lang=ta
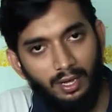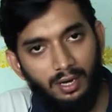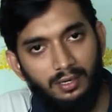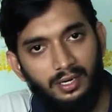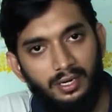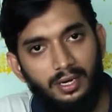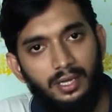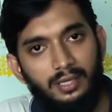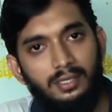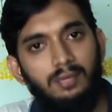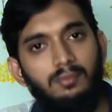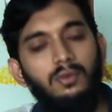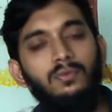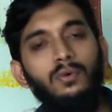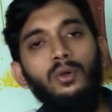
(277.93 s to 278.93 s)
காரணம் கிடையாது
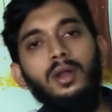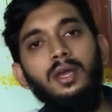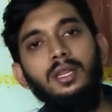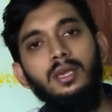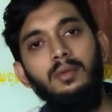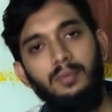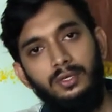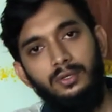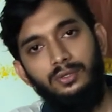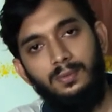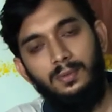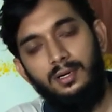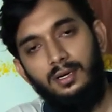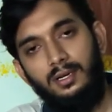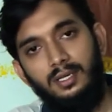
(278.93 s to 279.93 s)
நம்ம ஃபோன் அதிகமாக
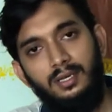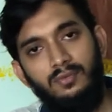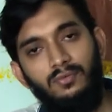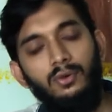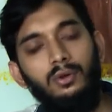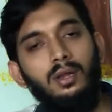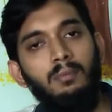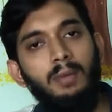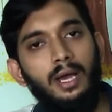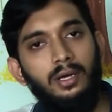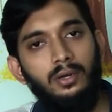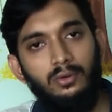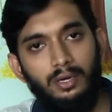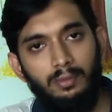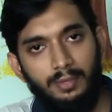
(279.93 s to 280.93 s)
யூஸ் பண்ணுறது ஃபோனில்
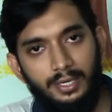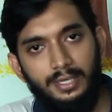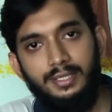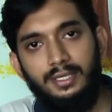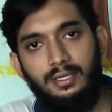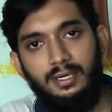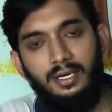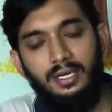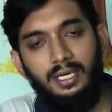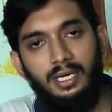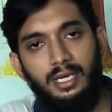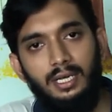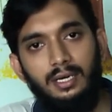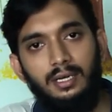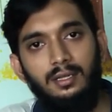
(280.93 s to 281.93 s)
பேக்ரவுண்ட் அப்ளிகேஷன்
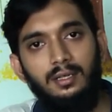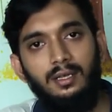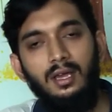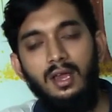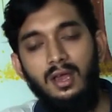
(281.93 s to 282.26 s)
ரன்னிங்லேயே இருக்குது